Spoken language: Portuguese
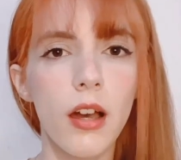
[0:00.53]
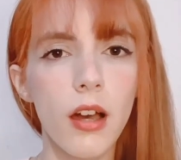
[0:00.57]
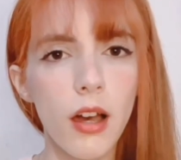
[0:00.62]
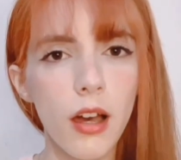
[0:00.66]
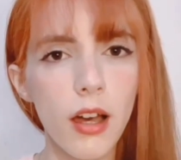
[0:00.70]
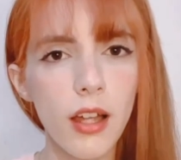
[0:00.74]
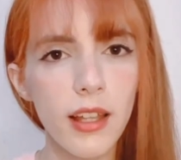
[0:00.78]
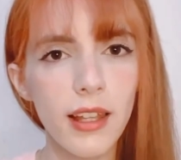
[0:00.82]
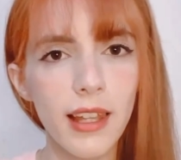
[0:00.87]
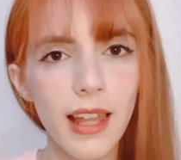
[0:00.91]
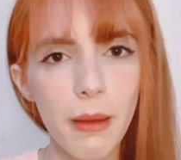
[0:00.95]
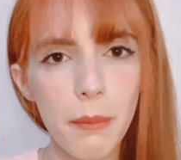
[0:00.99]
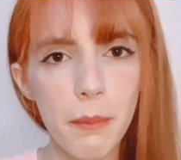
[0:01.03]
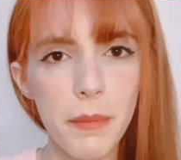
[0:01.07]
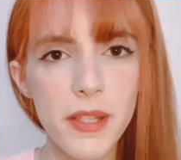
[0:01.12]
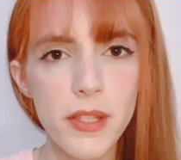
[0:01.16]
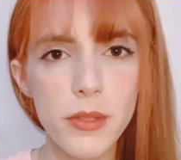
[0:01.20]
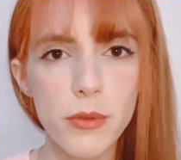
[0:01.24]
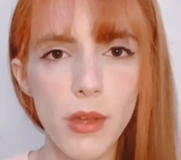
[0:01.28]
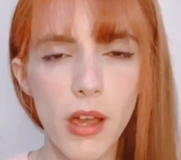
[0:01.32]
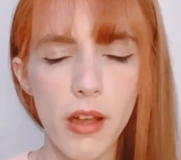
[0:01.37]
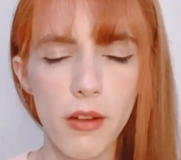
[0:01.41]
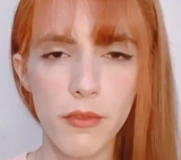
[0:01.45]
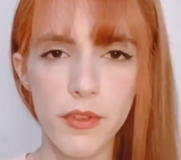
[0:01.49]
Olá
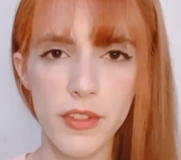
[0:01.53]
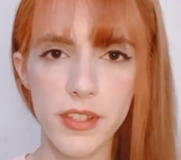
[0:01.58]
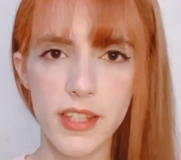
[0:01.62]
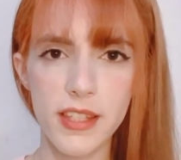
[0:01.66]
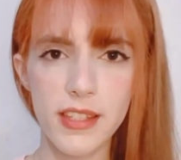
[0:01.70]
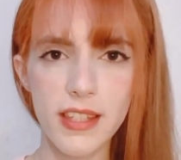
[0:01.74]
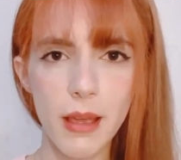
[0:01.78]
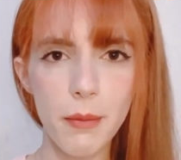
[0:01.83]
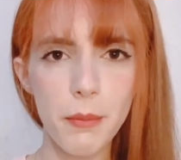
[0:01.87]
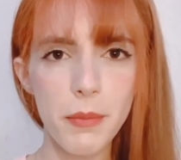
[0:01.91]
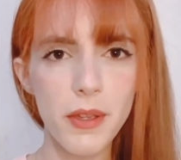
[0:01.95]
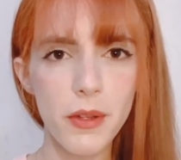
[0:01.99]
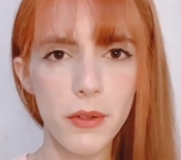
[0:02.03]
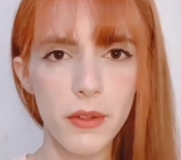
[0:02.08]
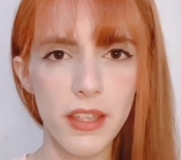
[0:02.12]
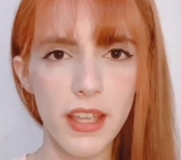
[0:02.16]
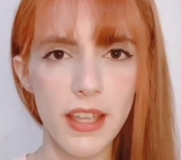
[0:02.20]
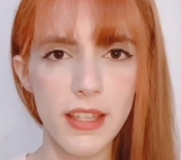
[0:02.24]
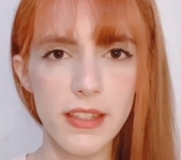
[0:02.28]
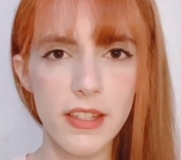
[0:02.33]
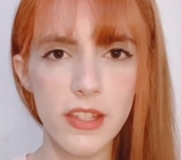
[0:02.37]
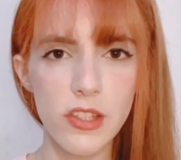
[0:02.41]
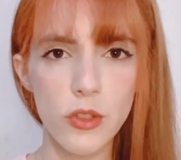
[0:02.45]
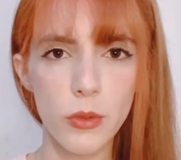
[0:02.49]
pessoal, você sabia
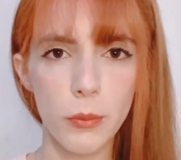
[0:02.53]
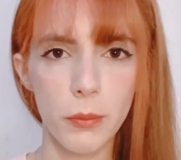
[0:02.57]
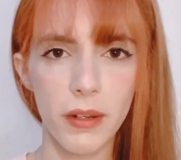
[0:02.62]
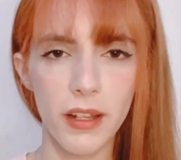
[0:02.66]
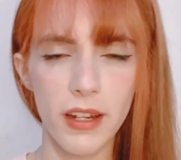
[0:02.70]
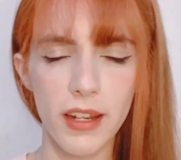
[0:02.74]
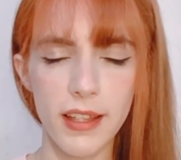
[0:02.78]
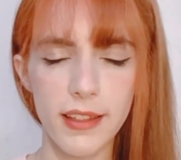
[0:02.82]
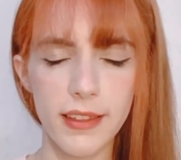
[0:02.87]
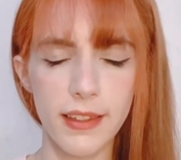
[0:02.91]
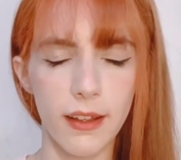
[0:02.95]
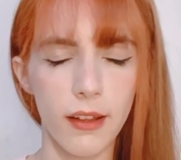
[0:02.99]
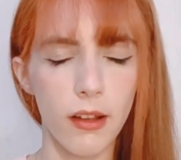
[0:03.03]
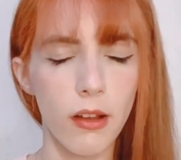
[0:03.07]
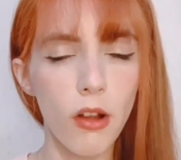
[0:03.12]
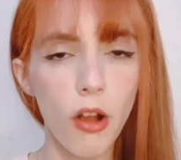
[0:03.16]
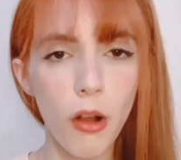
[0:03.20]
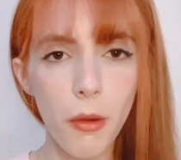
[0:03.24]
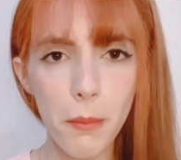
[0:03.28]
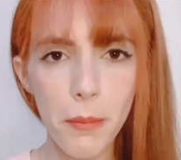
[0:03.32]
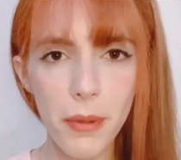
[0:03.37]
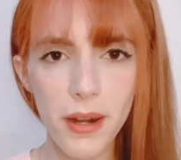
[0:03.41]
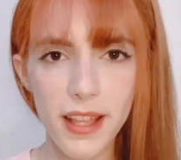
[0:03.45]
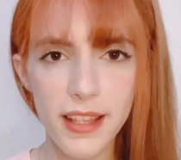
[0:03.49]
que existe um planeta
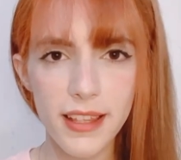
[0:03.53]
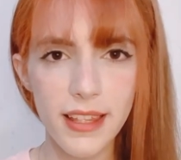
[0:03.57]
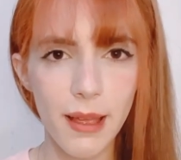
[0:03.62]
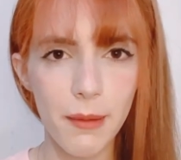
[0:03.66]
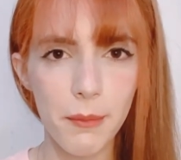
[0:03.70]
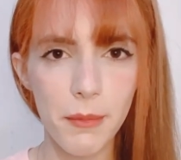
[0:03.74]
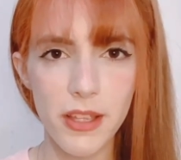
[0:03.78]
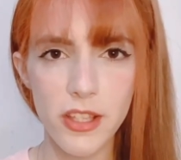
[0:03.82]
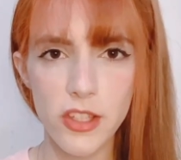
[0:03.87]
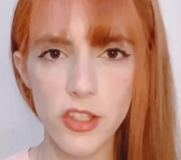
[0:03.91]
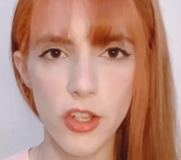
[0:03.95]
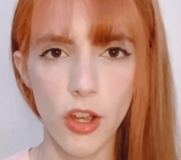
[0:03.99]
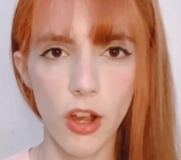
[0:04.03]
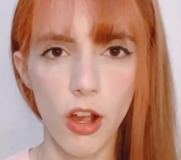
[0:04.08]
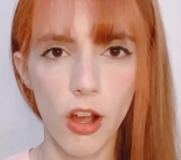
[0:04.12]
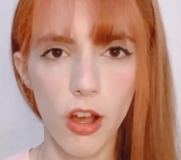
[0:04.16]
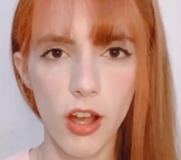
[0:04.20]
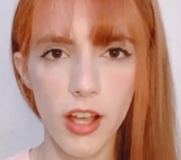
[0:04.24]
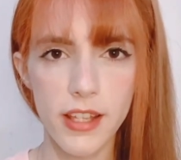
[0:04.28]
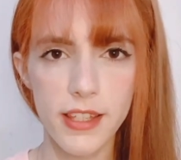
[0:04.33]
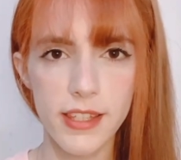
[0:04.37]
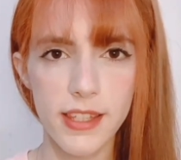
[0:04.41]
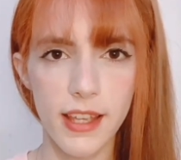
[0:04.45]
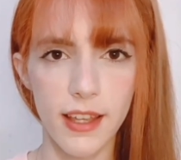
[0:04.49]
completamente
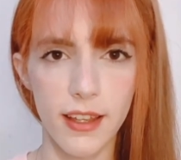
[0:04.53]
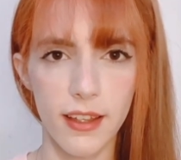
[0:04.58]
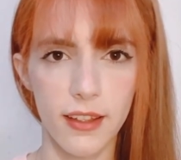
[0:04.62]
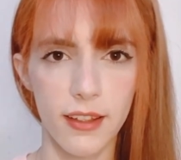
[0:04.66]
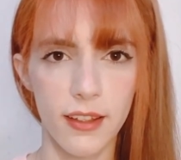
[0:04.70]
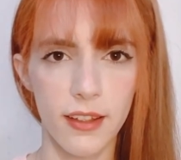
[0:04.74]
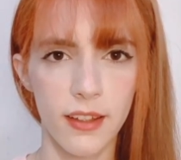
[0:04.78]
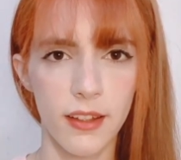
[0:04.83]
rosa?